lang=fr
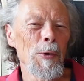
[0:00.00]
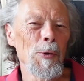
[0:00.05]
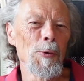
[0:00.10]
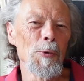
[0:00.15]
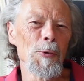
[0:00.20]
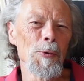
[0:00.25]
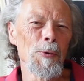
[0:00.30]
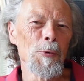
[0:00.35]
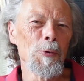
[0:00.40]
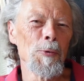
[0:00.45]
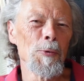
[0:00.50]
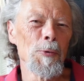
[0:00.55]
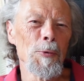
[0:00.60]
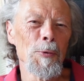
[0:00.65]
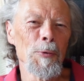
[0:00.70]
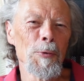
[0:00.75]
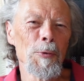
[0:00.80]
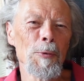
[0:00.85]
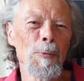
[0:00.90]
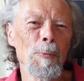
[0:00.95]
Euh,
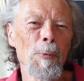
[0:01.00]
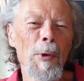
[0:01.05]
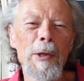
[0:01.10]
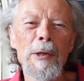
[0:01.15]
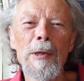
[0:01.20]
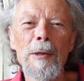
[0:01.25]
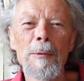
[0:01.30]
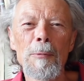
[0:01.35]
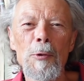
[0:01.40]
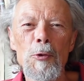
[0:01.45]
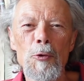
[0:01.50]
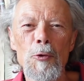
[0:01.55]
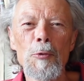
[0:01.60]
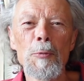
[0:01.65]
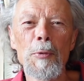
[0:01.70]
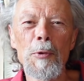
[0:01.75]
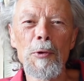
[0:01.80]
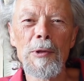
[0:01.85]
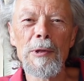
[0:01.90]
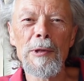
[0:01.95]
le moyen mange
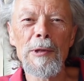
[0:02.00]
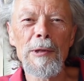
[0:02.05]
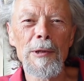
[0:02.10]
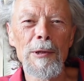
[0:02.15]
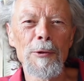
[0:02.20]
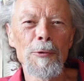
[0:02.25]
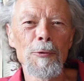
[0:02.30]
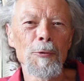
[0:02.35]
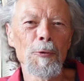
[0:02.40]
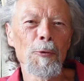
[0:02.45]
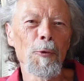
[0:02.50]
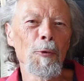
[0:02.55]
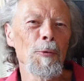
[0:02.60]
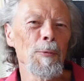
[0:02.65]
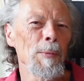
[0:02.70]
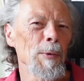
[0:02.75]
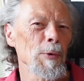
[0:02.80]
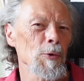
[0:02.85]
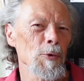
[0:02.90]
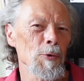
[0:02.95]
le petit et le
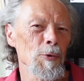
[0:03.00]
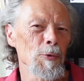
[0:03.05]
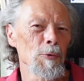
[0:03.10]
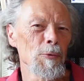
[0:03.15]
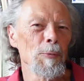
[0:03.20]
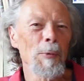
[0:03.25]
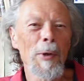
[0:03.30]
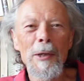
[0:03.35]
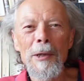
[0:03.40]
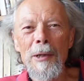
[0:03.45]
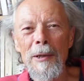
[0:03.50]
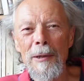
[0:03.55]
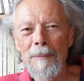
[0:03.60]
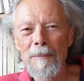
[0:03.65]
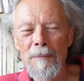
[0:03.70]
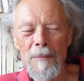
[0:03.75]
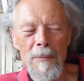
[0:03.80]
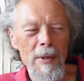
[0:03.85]
gros mange le moyen.